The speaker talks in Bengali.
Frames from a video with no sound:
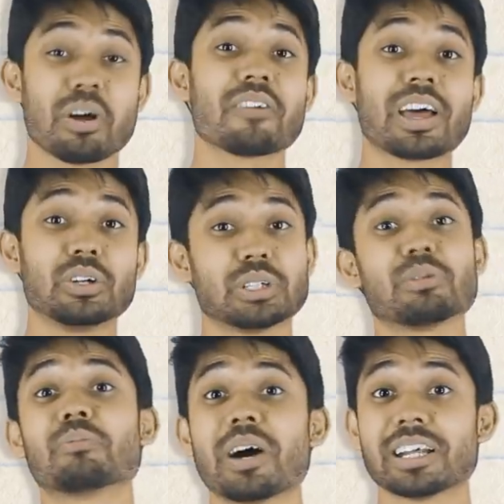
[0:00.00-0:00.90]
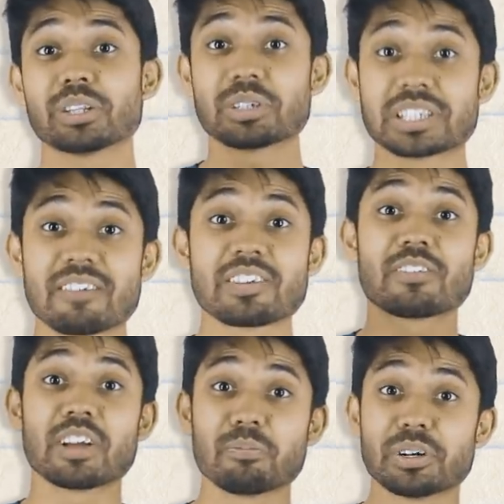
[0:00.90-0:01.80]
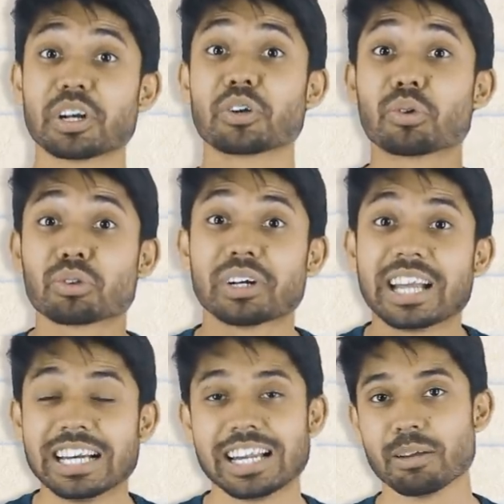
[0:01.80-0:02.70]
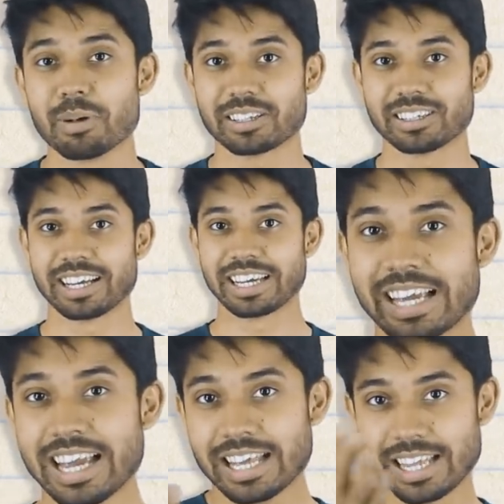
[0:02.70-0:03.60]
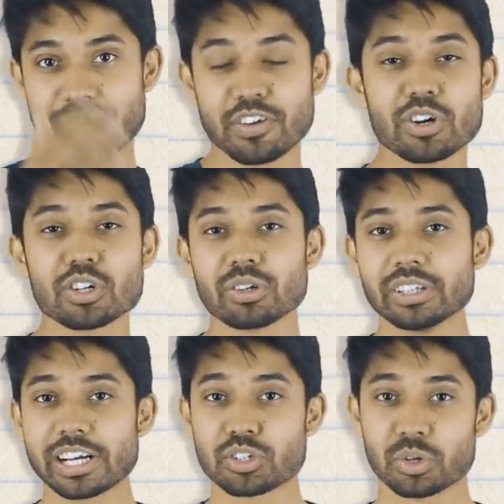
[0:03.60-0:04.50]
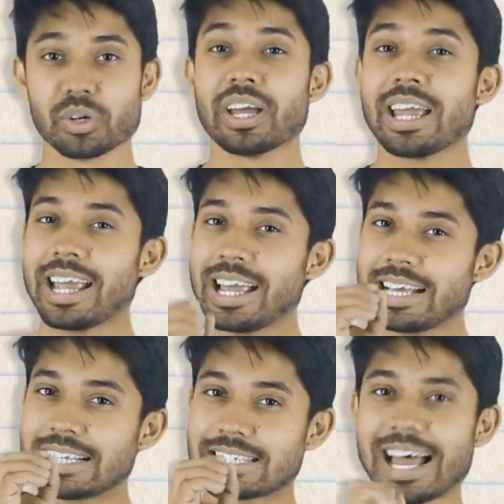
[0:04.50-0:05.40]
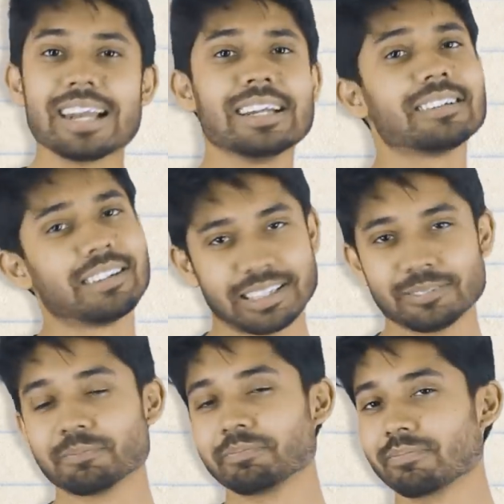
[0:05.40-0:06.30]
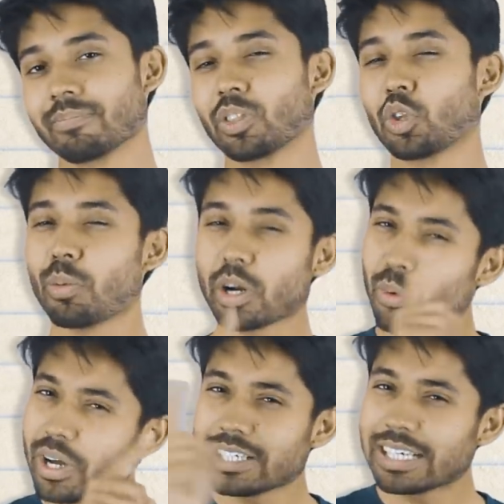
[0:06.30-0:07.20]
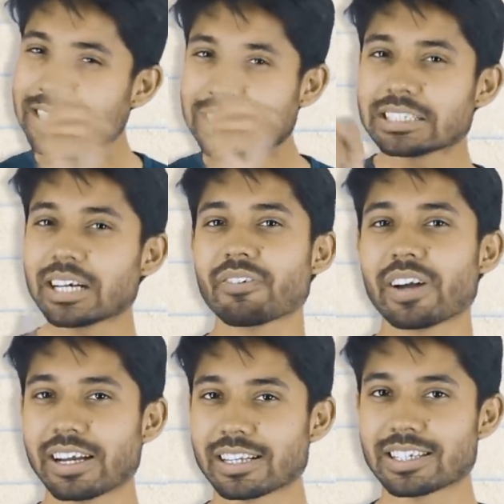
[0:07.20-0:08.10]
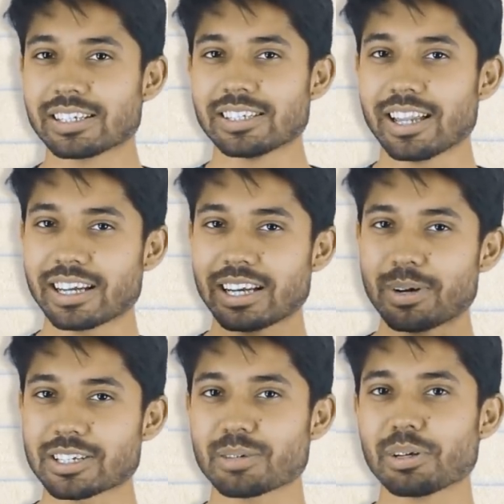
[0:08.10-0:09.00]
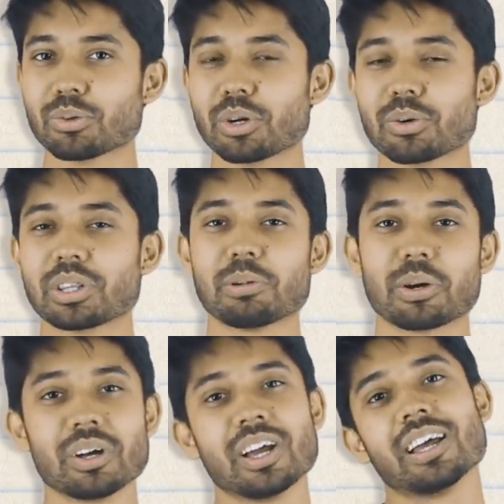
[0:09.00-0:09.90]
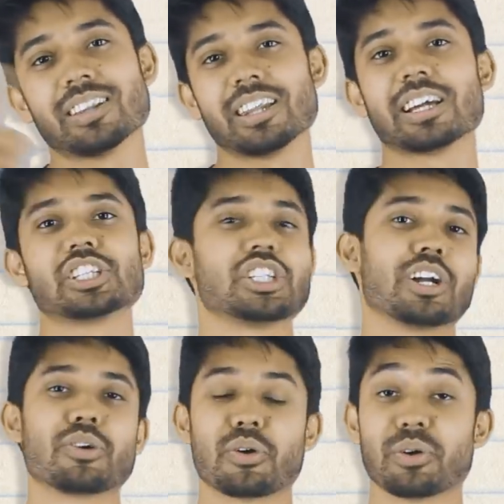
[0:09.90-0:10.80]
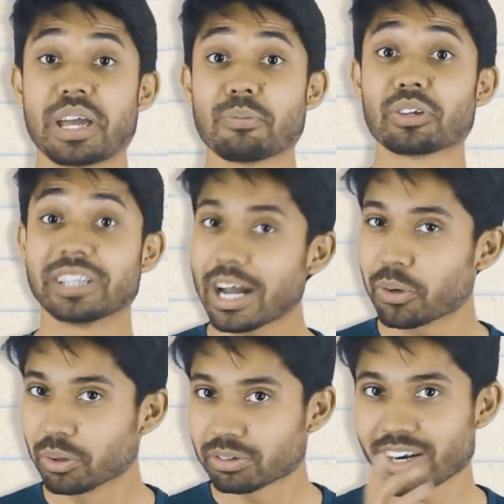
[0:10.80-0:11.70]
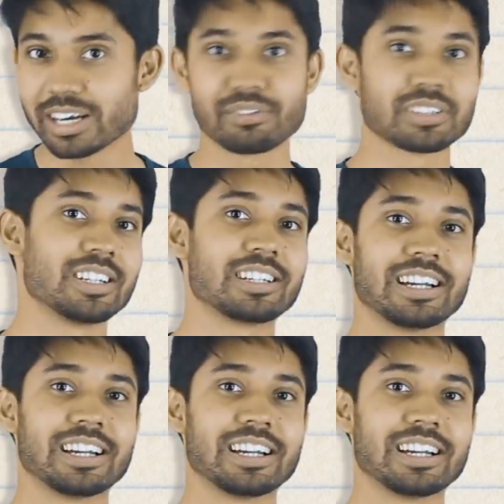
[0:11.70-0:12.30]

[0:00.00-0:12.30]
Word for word: তোমার ভ্যালু যেমন বাড়ে তোমার সেলফ ডেভেলপমেন্টের গ্রোথও ডেইলি ডেইলি বাড়তে থাকে তাই ভিডিও যখন দেখছো সাইলেন্টলি তোমার ওই যে তিন চার ফ্রেন্ড আছে যাদেরকে নিয়ে মাস্টার মাইন্ড তৈরি করতে পারো তাদেরকে শেয়ার করো এবং দেখো তারা ইন্টারেস্টেড